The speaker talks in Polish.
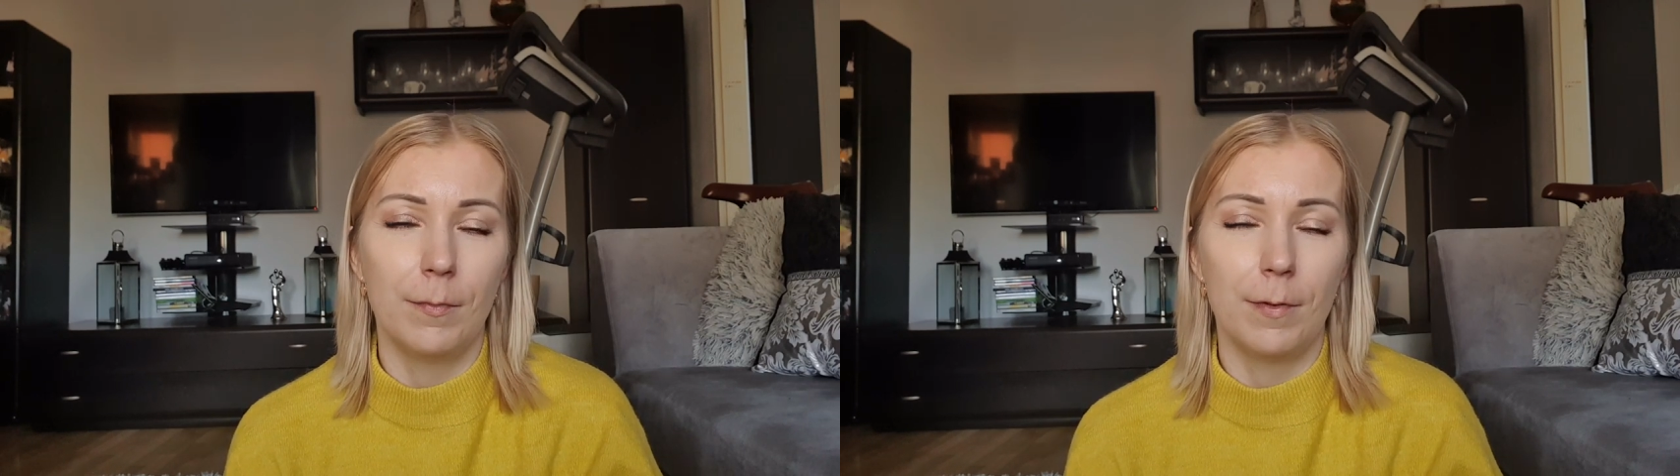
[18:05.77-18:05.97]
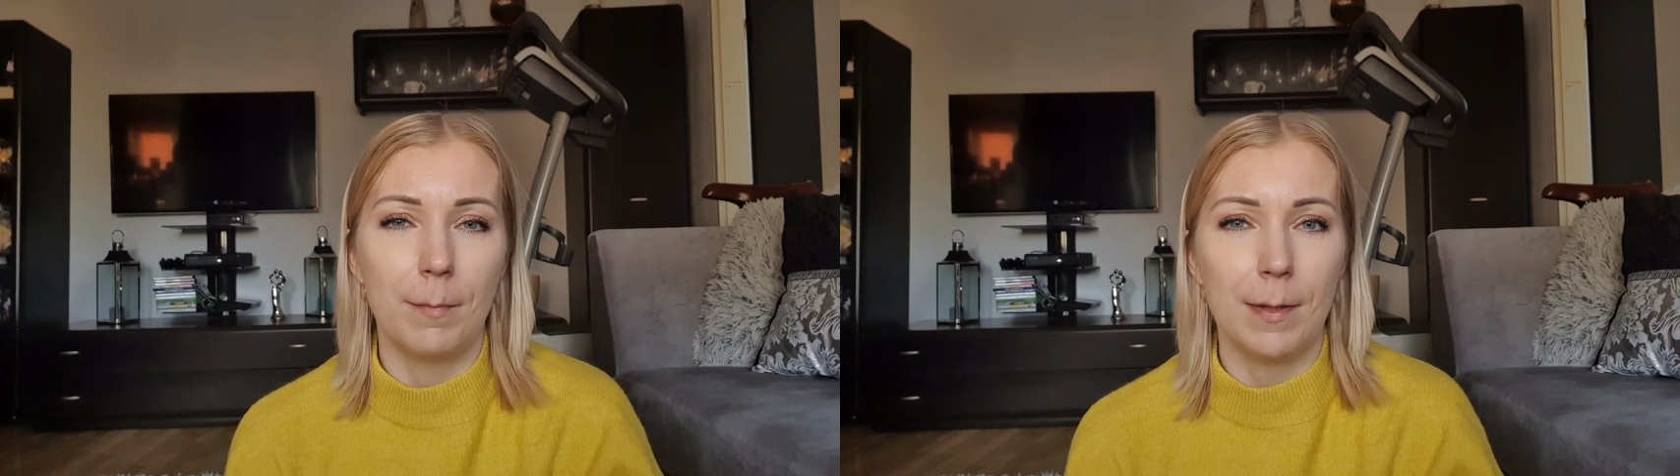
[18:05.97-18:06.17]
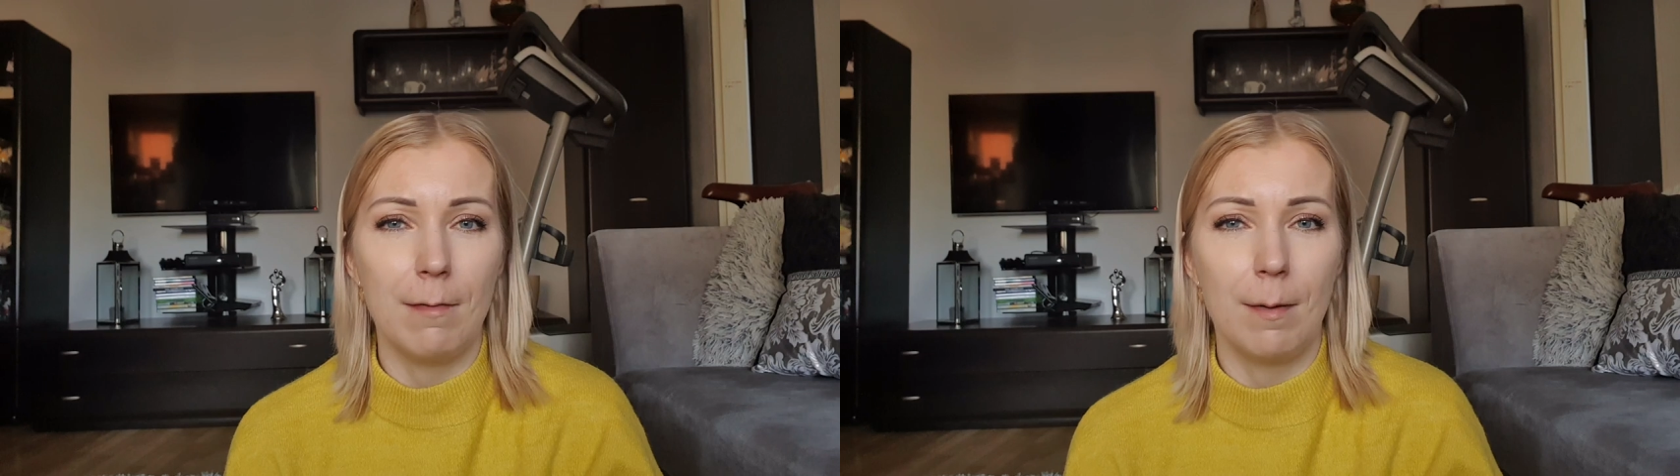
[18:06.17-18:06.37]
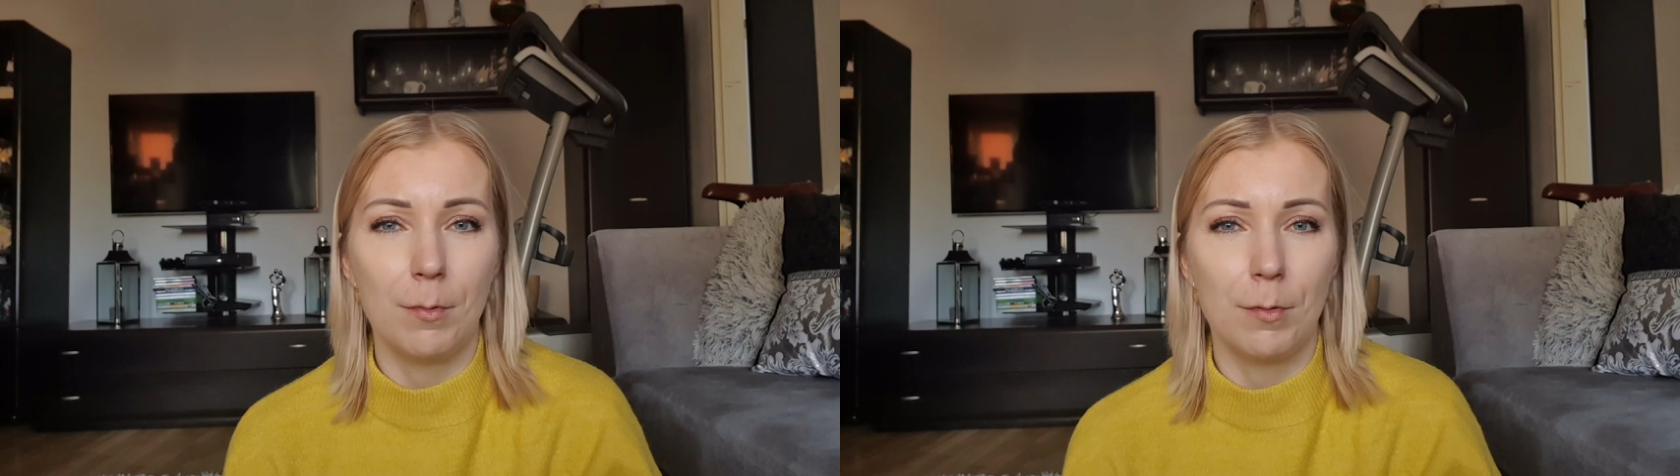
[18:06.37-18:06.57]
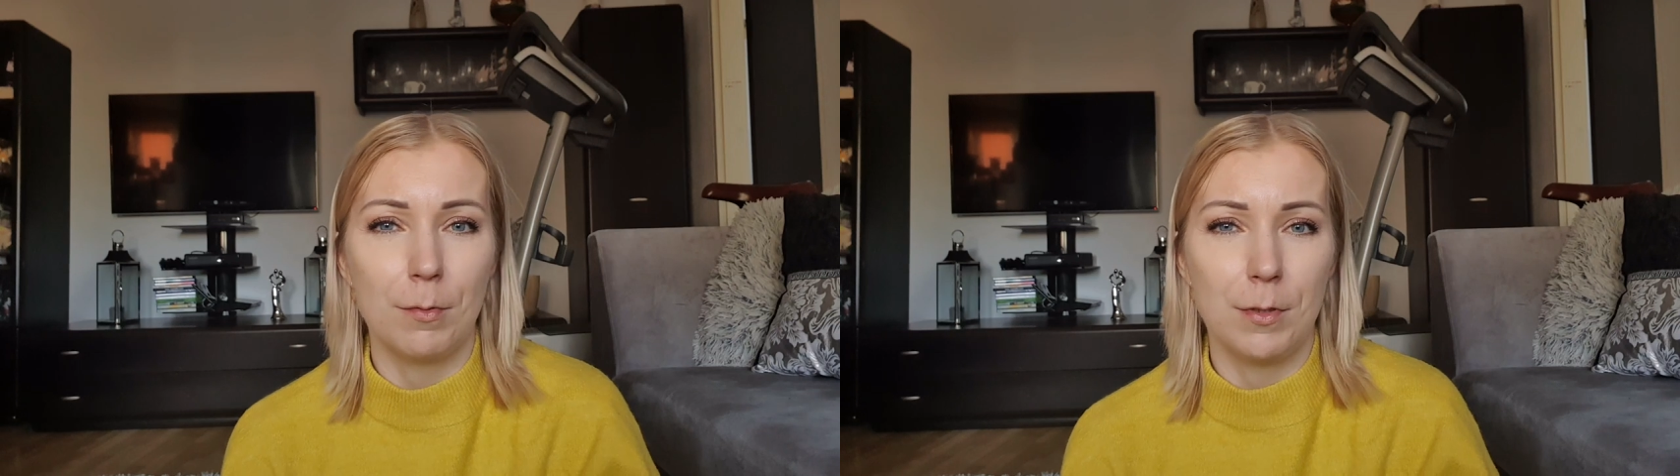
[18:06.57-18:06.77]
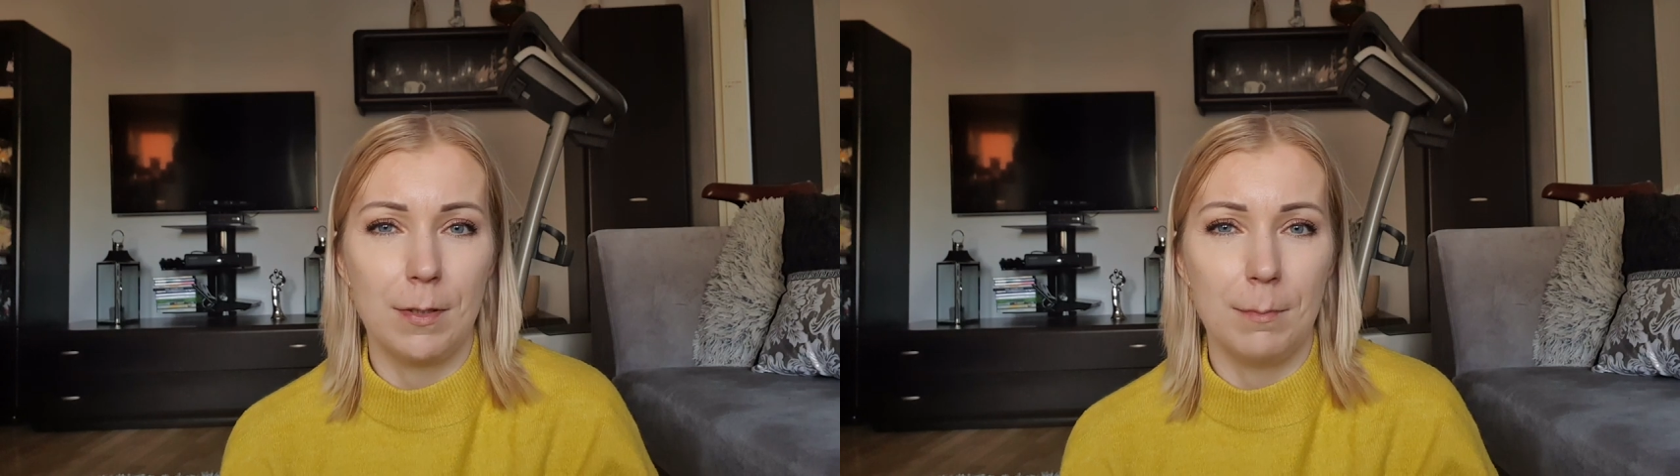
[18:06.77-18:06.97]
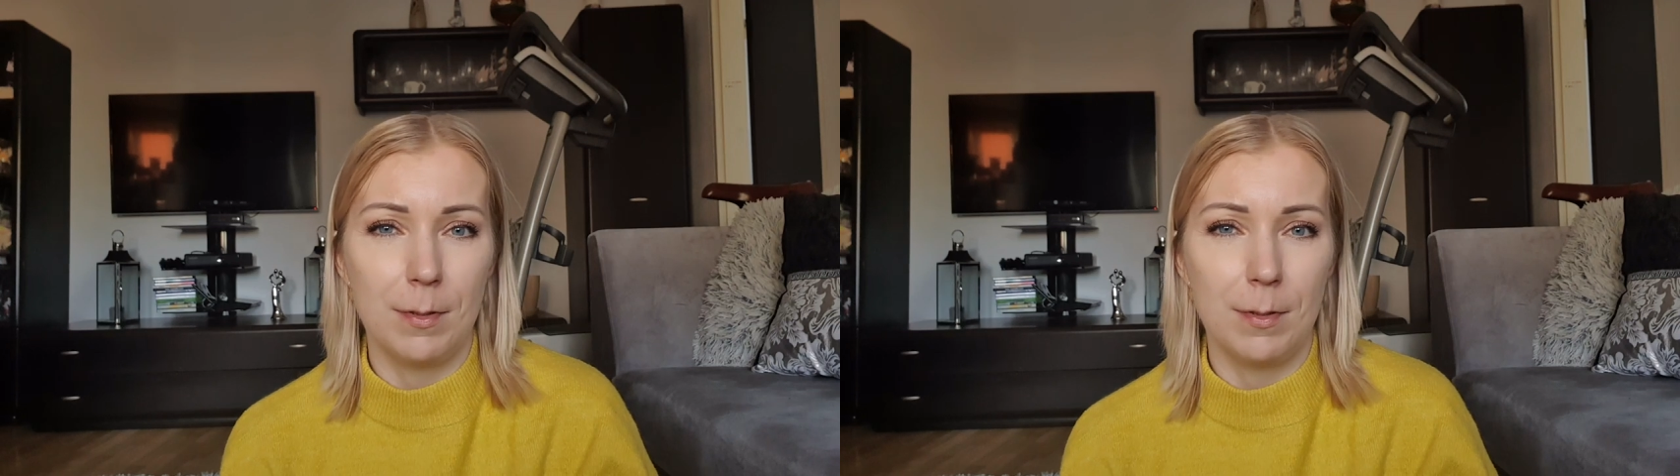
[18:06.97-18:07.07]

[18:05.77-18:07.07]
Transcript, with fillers: Wam dałam, którą się